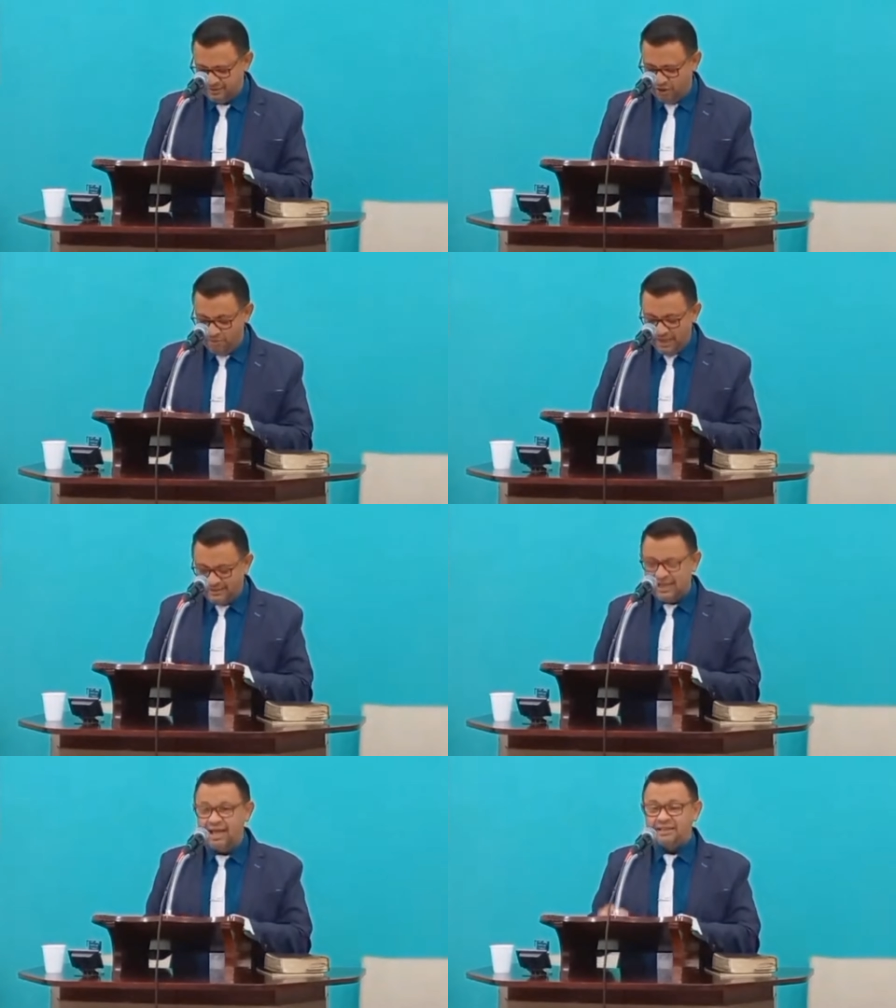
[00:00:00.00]

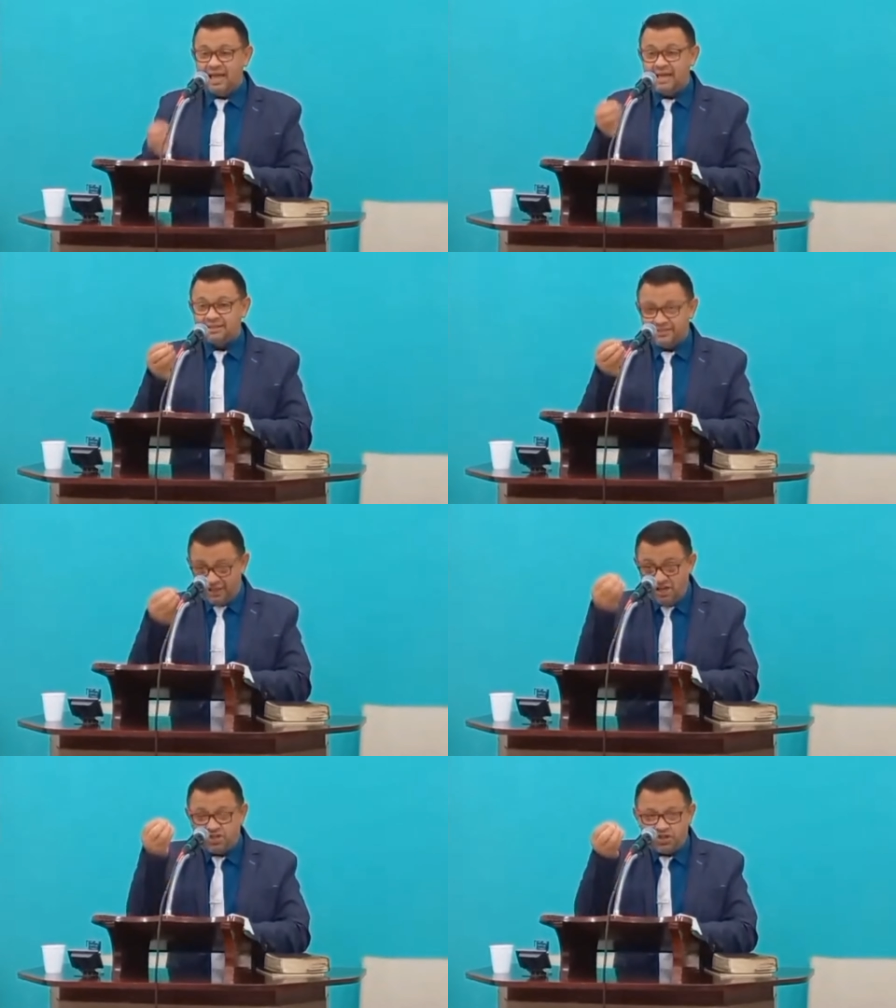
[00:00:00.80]
Começa a
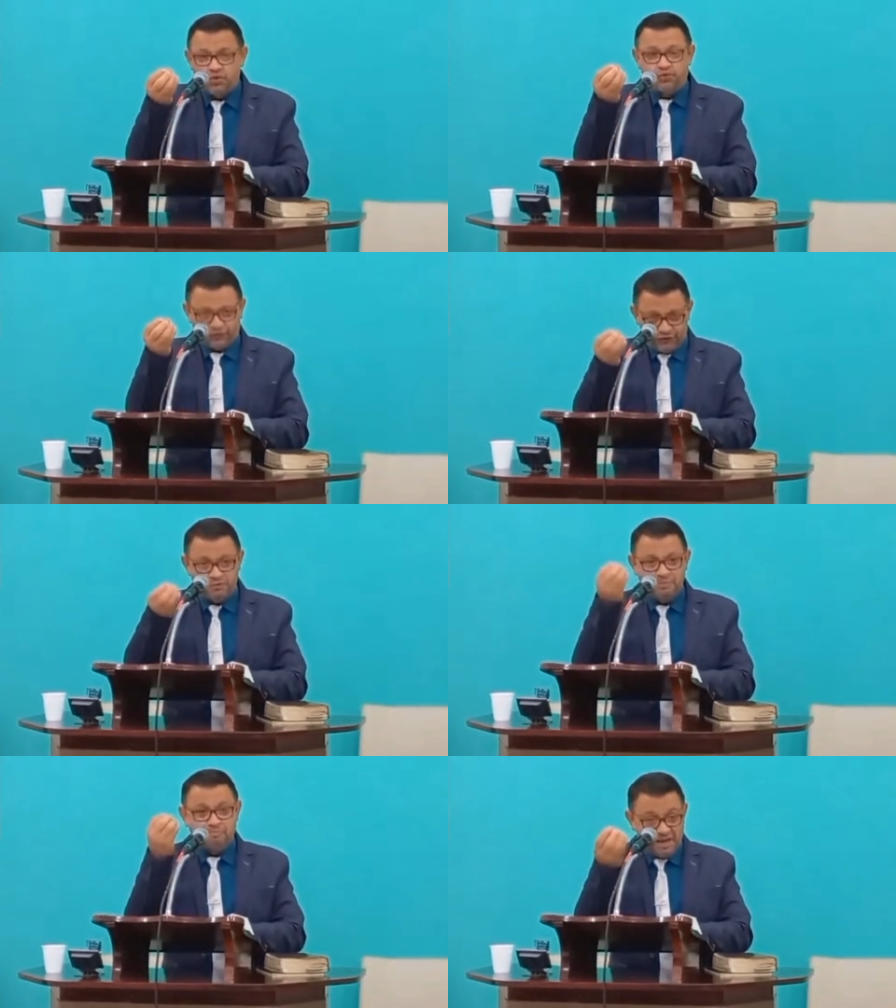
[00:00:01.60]
assiste um
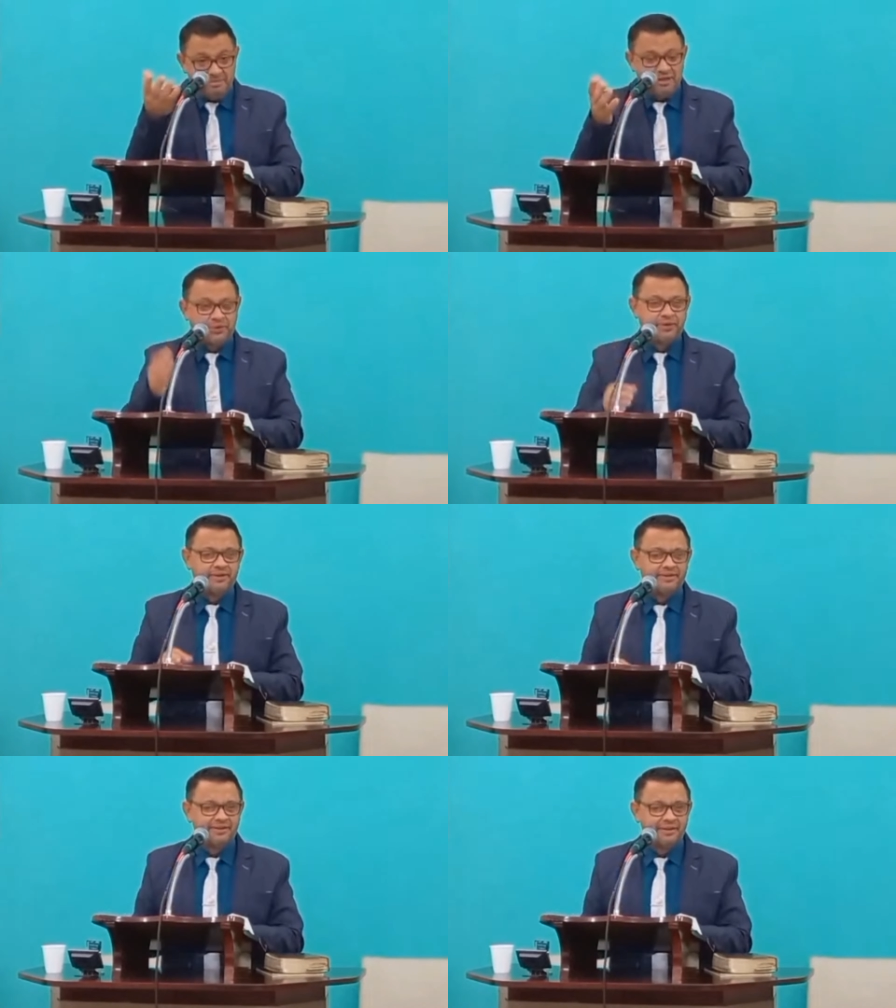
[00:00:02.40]
filme bíblico.